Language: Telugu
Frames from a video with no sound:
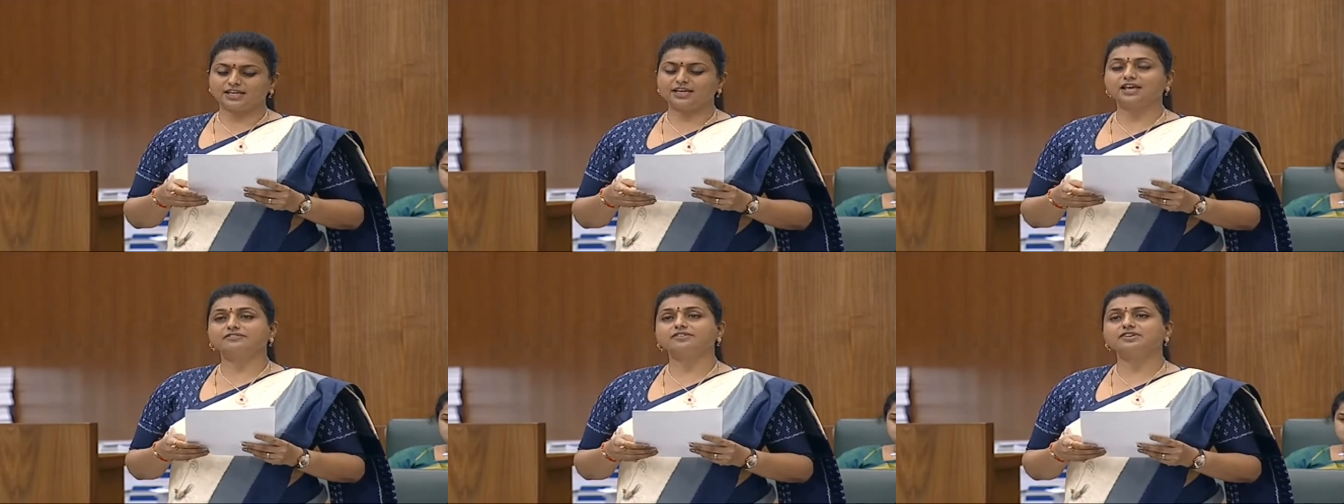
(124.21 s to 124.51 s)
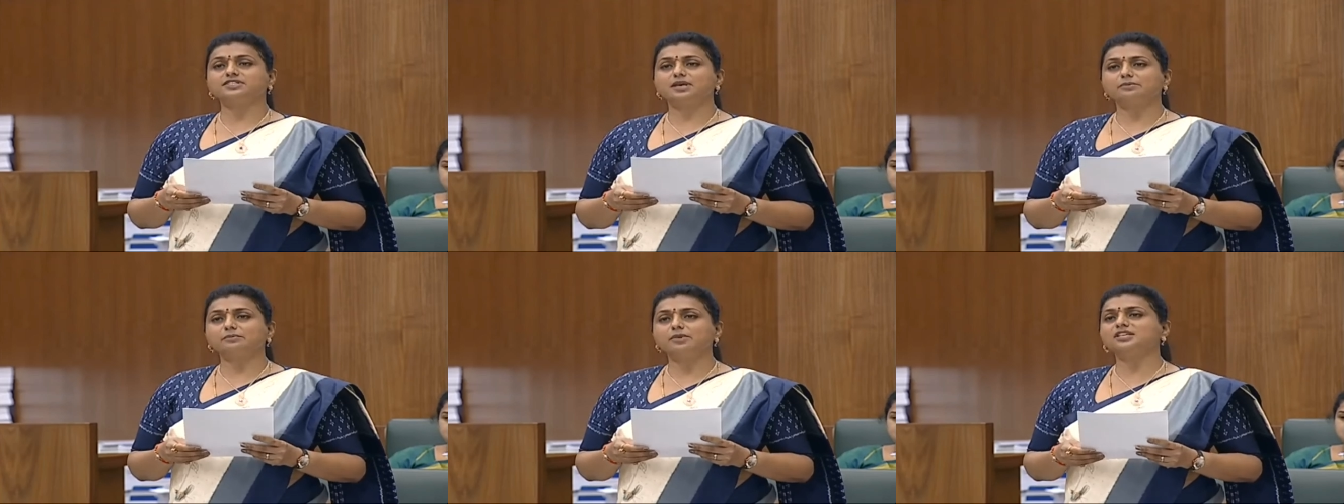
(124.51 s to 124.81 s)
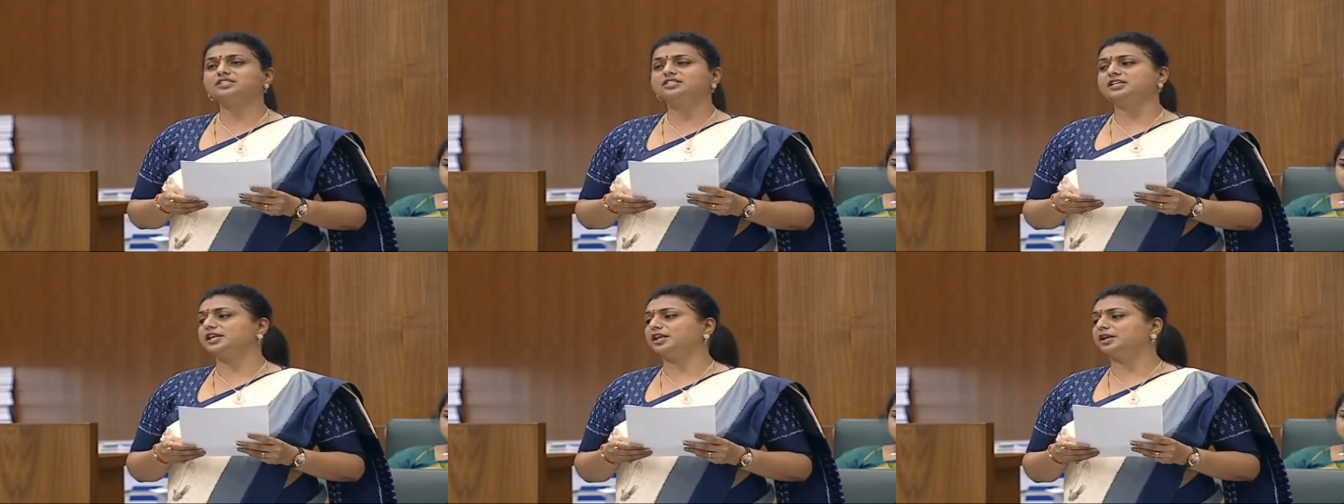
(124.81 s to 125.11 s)
నవ
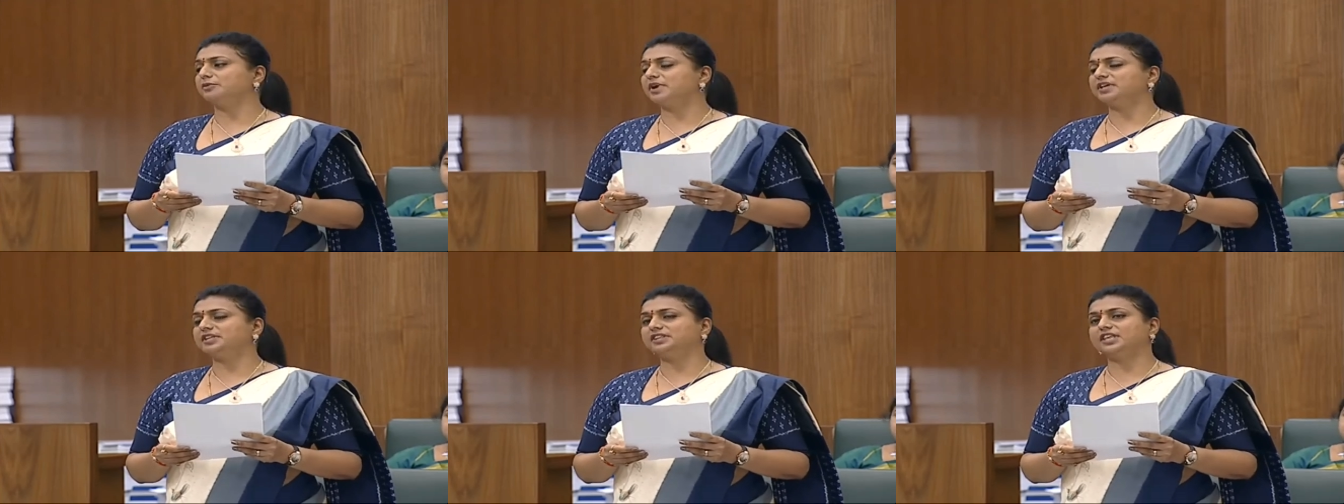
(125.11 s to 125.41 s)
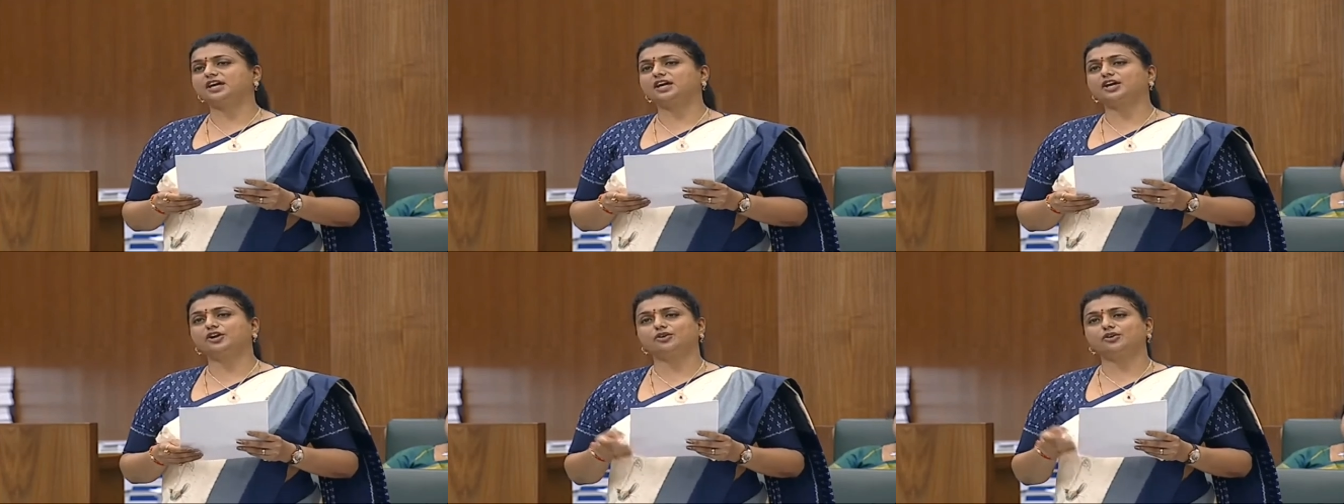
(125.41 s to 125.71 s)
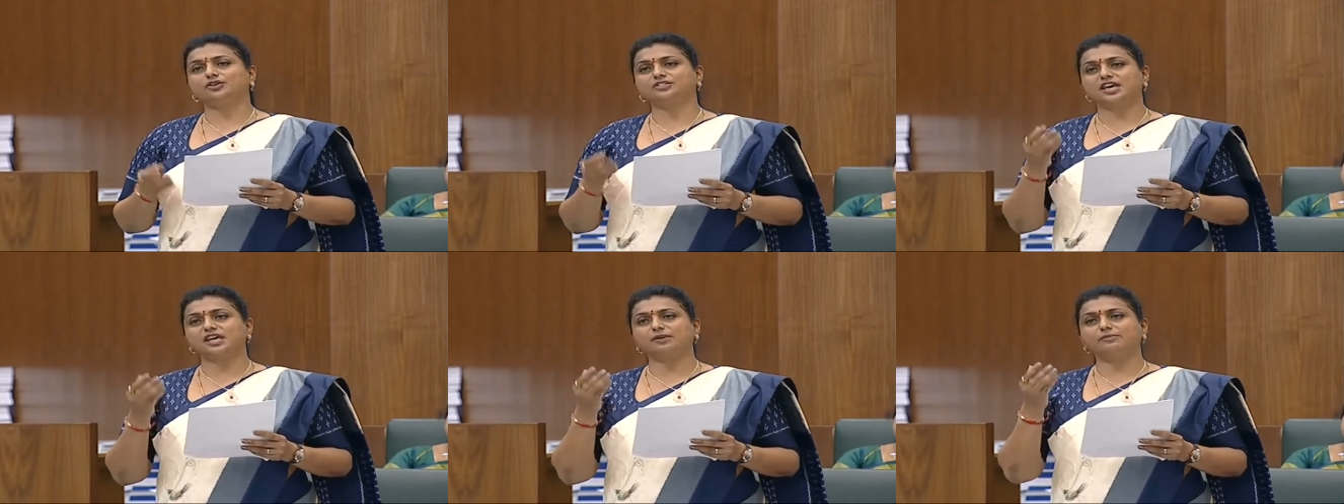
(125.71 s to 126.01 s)
సమాజ నిర్మాత ఎక్కడో
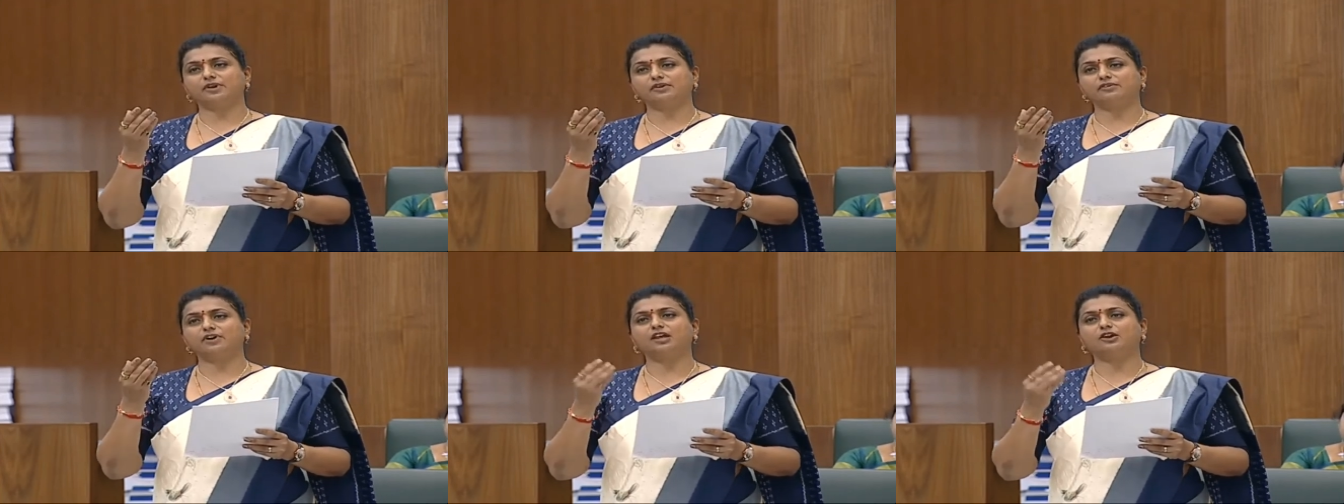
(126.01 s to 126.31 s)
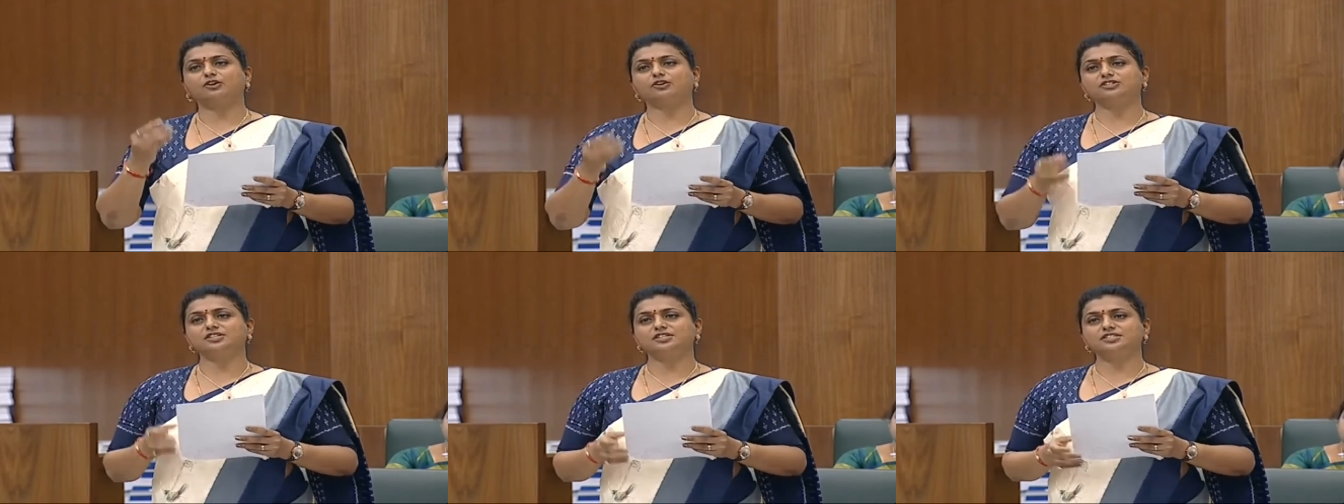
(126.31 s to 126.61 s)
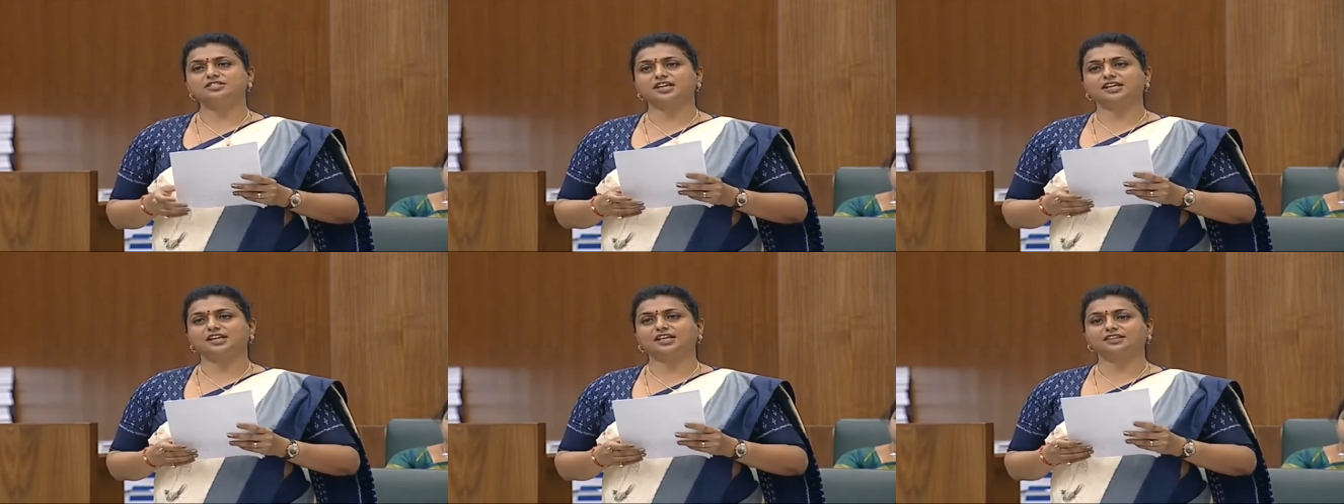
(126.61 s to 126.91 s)
ఒకసారి మనం
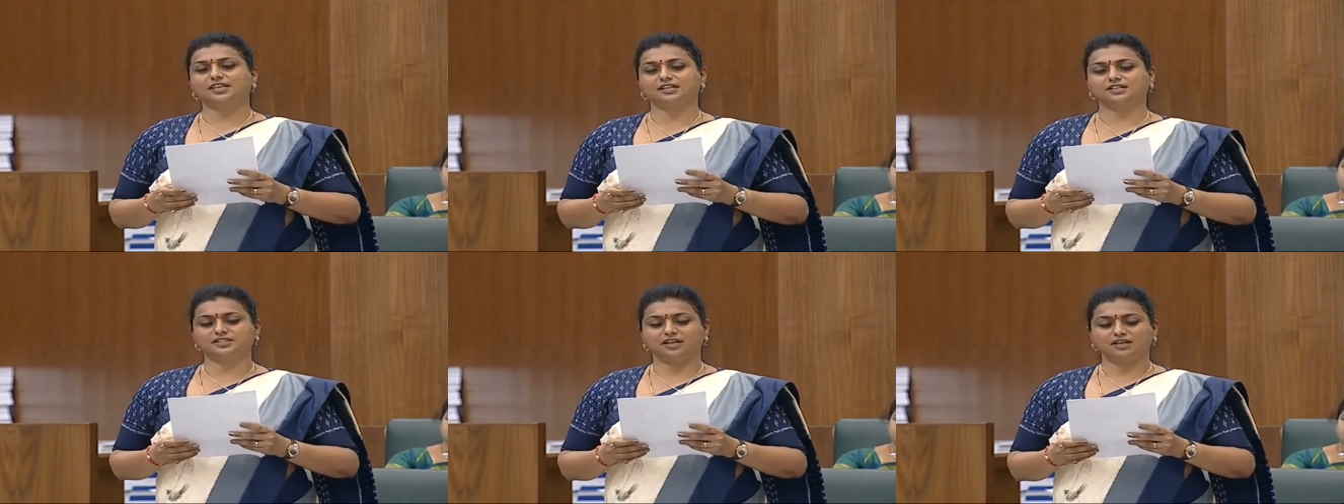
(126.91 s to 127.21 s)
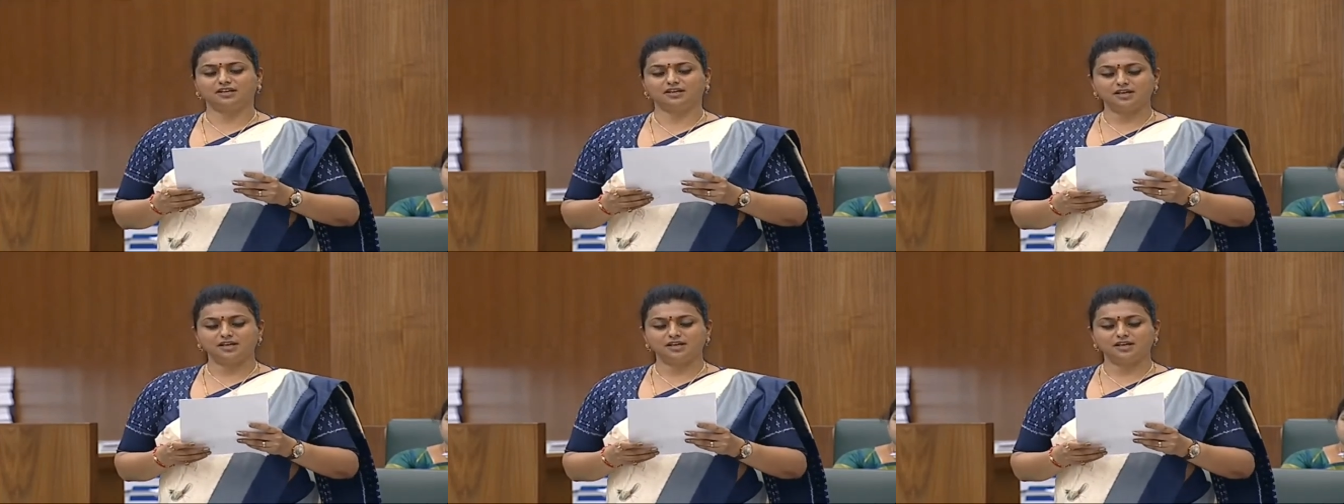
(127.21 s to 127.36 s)
ఆలోచించాలి అధ్యక్ష